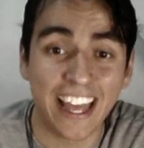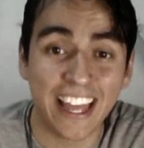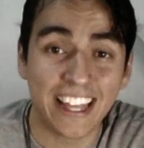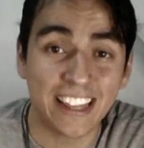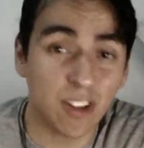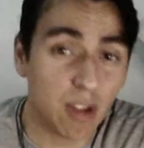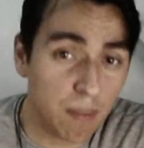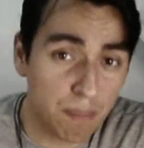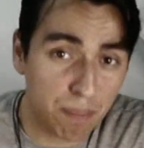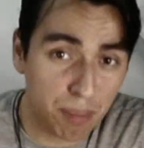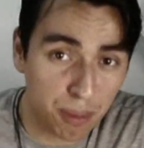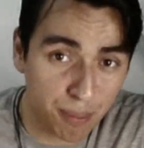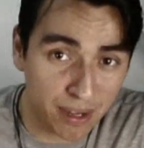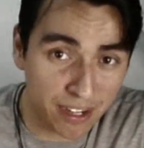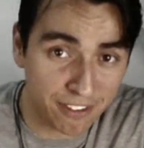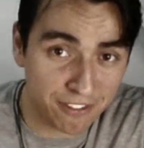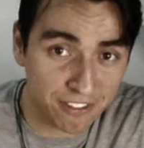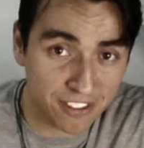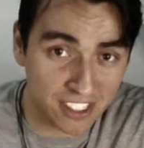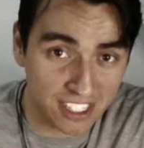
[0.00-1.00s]
Não é a
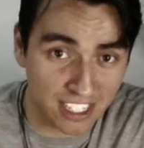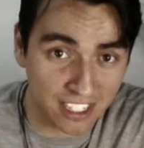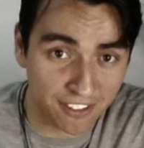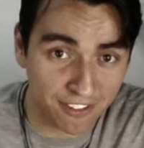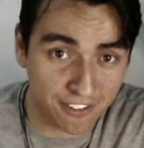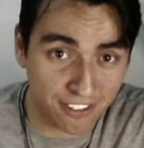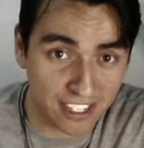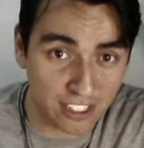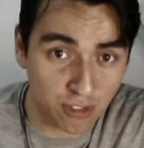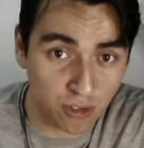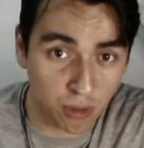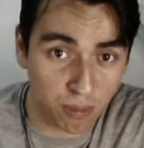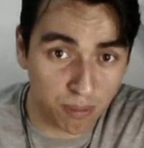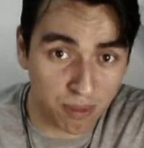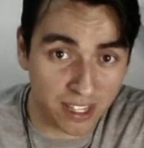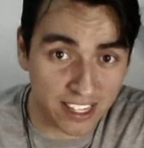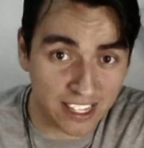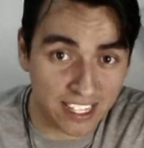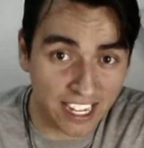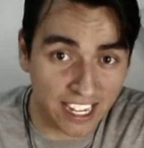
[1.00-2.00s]
primeira vez que ela faz
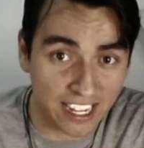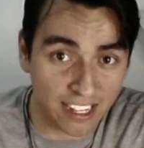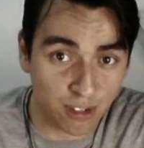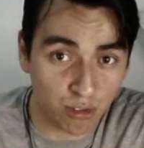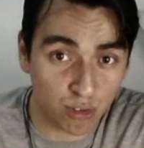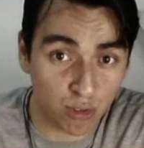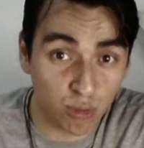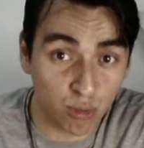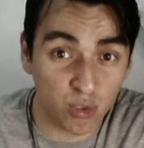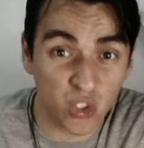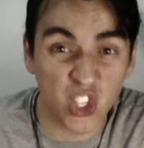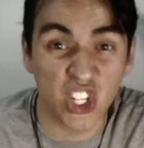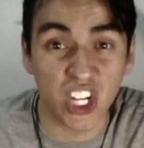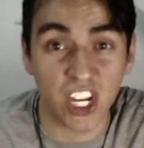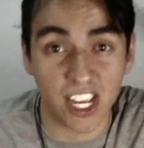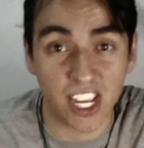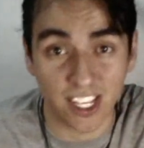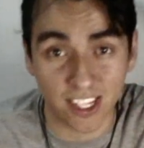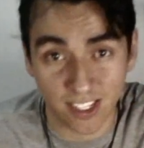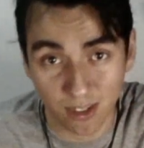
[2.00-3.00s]
comentários do
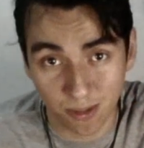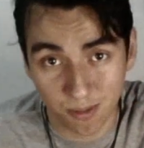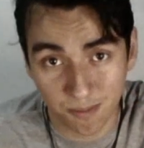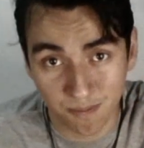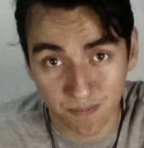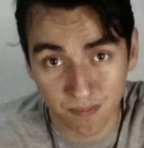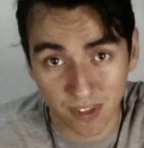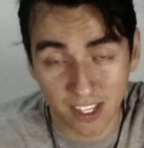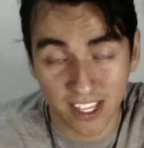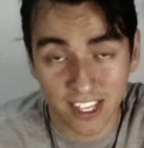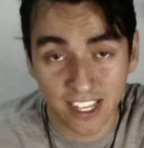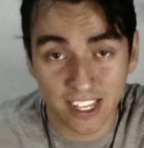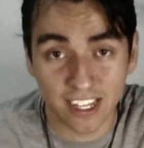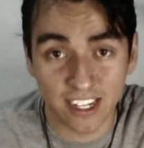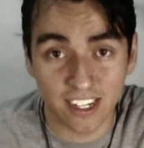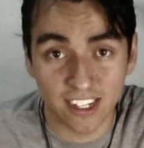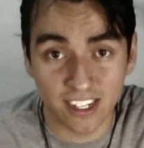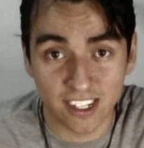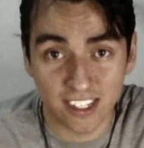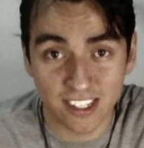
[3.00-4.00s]
gênero.
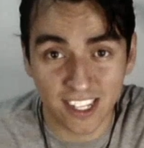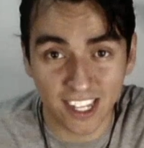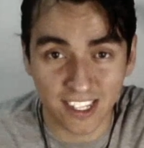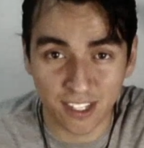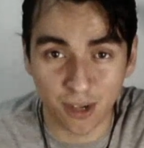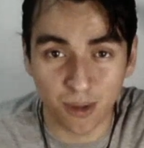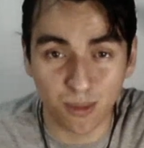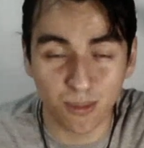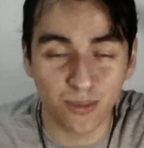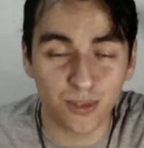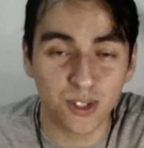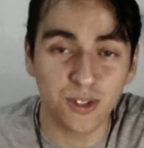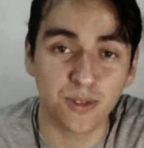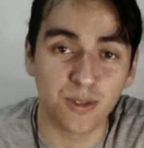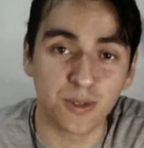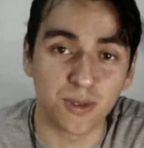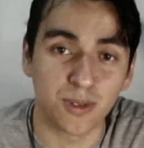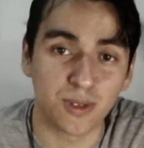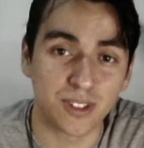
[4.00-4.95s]
Uh, tem até um vídeo